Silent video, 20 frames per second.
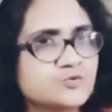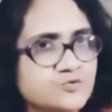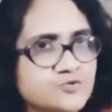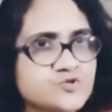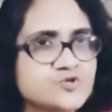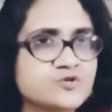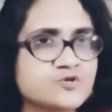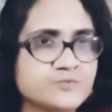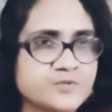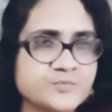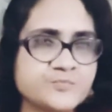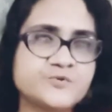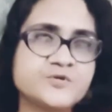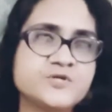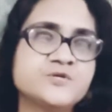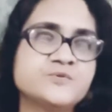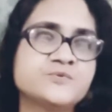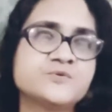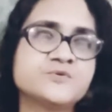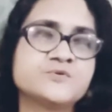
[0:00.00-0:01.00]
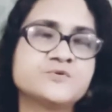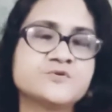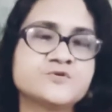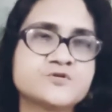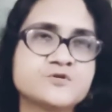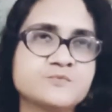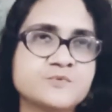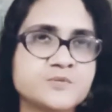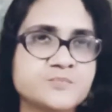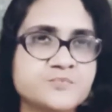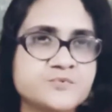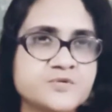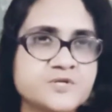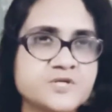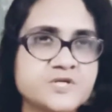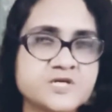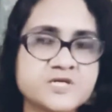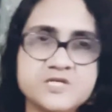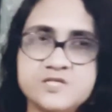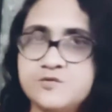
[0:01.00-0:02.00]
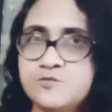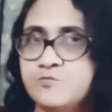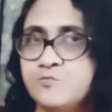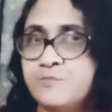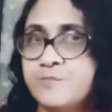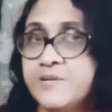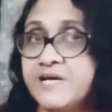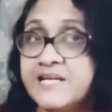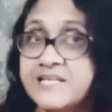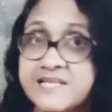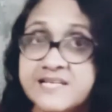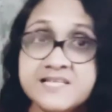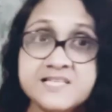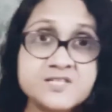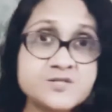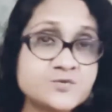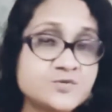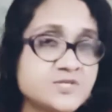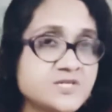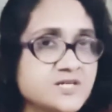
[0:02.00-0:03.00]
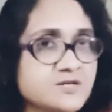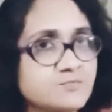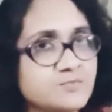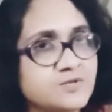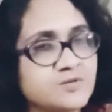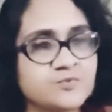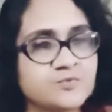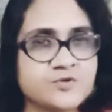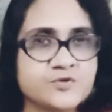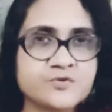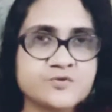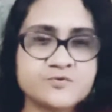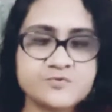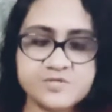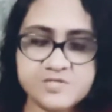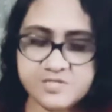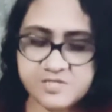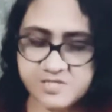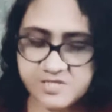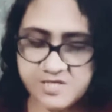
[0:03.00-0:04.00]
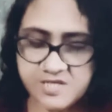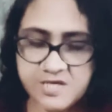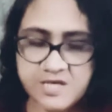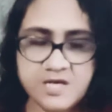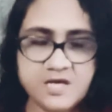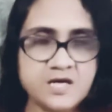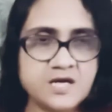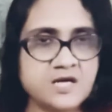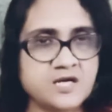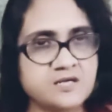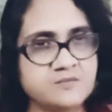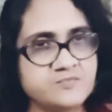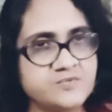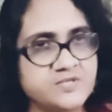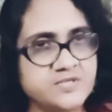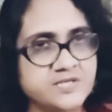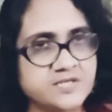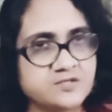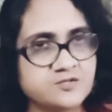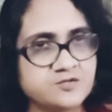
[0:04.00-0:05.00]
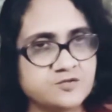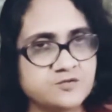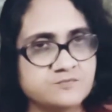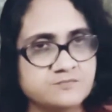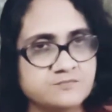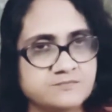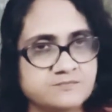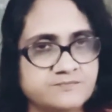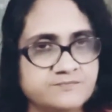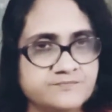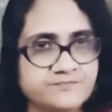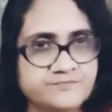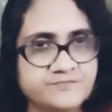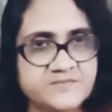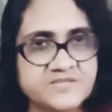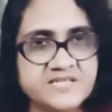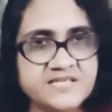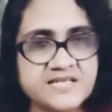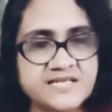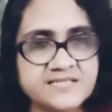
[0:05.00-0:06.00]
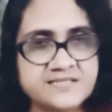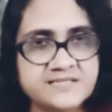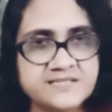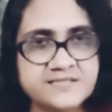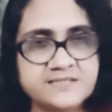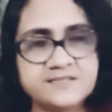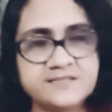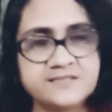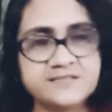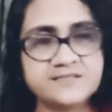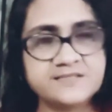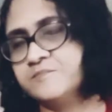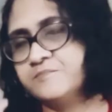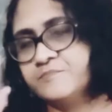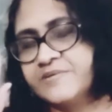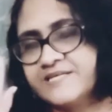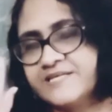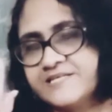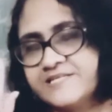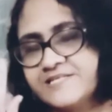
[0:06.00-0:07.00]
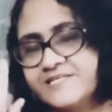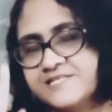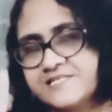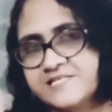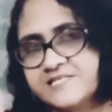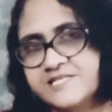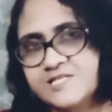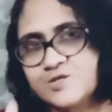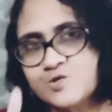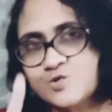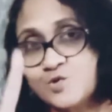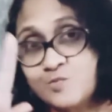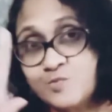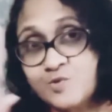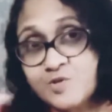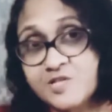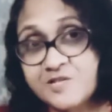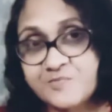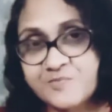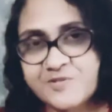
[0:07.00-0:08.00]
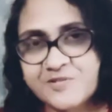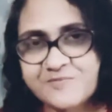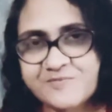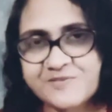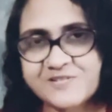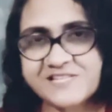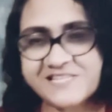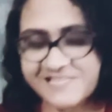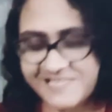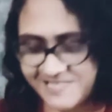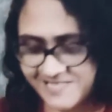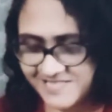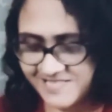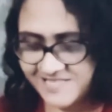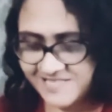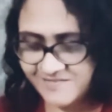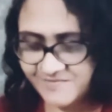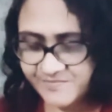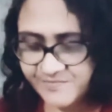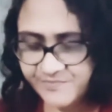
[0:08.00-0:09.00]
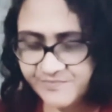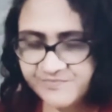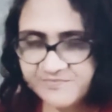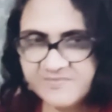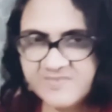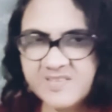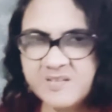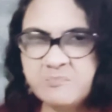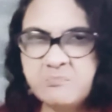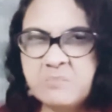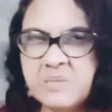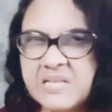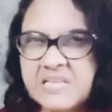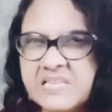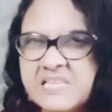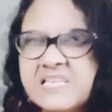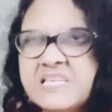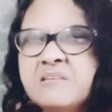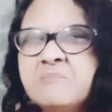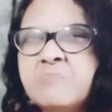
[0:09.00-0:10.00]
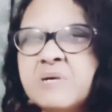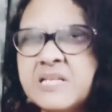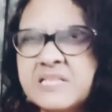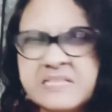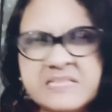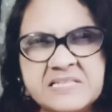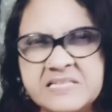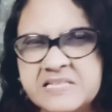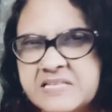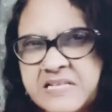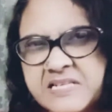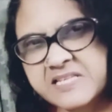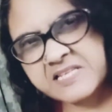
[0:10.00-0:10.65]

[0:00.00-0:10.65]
কোনো কোনো সময় পড়ি কোনো কোনো সময় পড়ি না কিন্তু ব্যাটারি যদি একবার বন্ধ হয়েছে আমি একদম দেন আন দেন ব্যাটারিটা চেঞ্জ করব তারপর আমার স্বামীকে বাতি বাতি